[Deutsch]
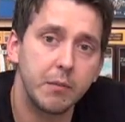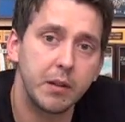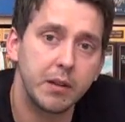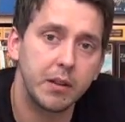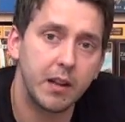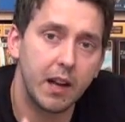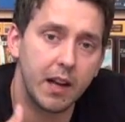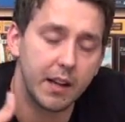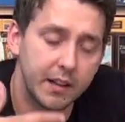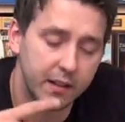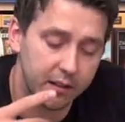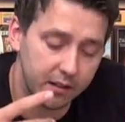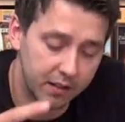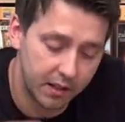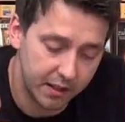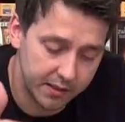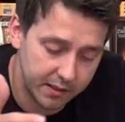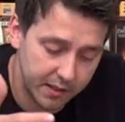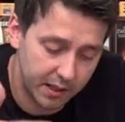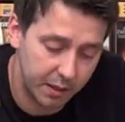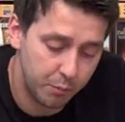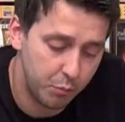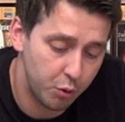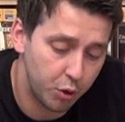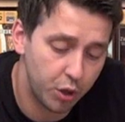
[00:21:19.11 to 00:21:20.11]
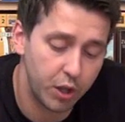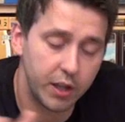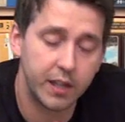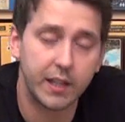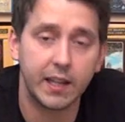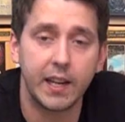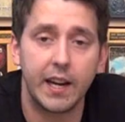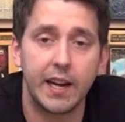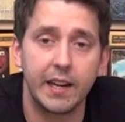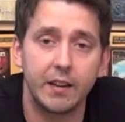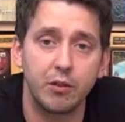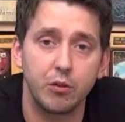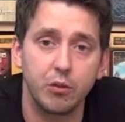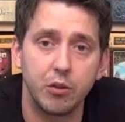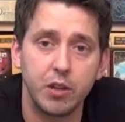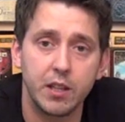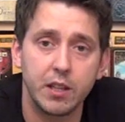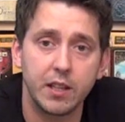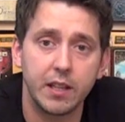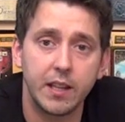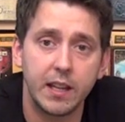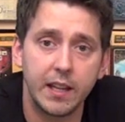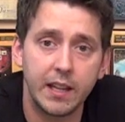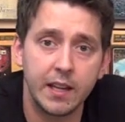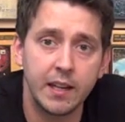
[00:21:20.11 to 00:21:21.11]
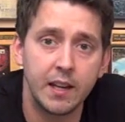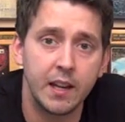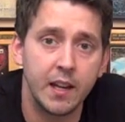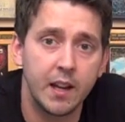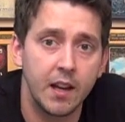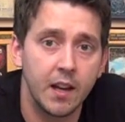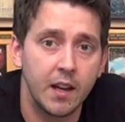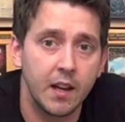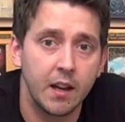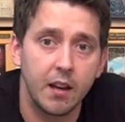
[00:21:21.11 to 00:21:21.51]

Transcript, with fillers: man hat, kann seine Möglichkeiten durchgehen.